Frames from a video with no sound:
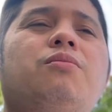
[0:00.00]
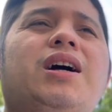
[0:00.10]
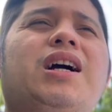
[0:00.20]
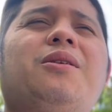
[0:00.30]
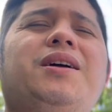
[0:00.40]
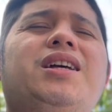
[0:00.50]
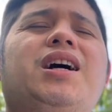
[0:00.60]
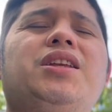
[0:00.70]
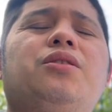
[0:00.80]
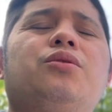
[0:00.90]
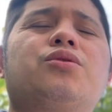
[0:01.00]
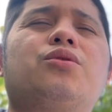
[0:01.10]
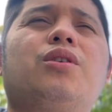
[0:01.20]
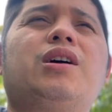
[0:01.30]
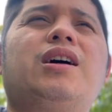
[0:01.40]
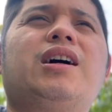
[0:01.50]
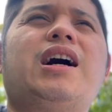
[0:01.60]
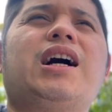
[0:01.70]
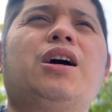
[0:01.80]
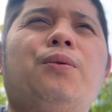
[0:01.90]
magagawa niya ang kanyang gustong
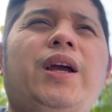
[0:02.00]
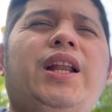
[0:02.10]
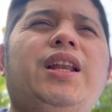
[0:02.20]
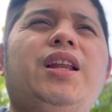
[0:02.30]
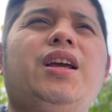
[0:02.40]
uh, gawin